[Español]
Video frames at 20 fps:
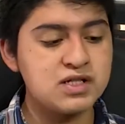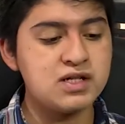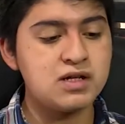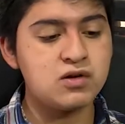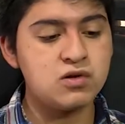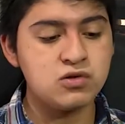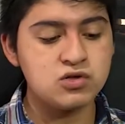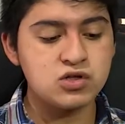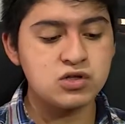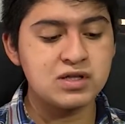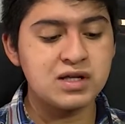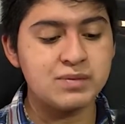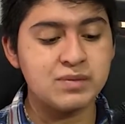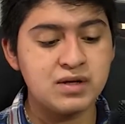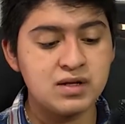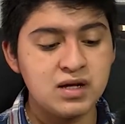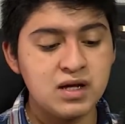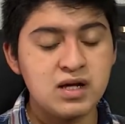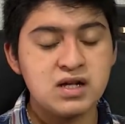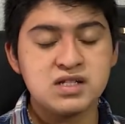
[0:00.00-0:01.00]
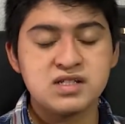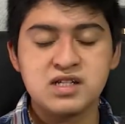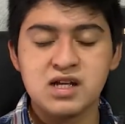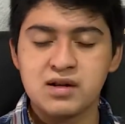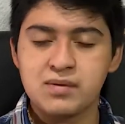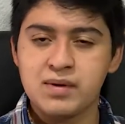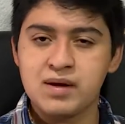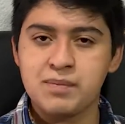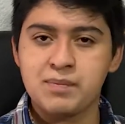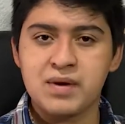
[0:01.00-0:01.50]
incluso también
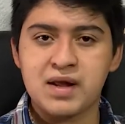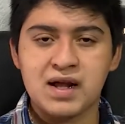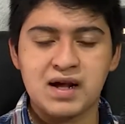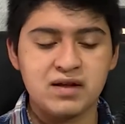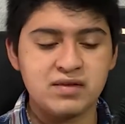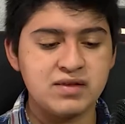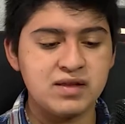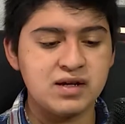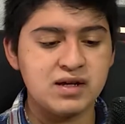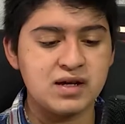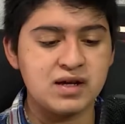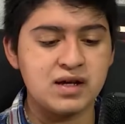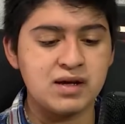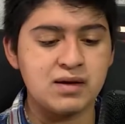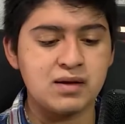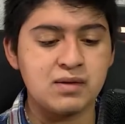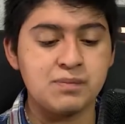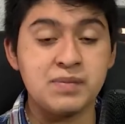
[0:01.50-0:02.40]
sirve para gente que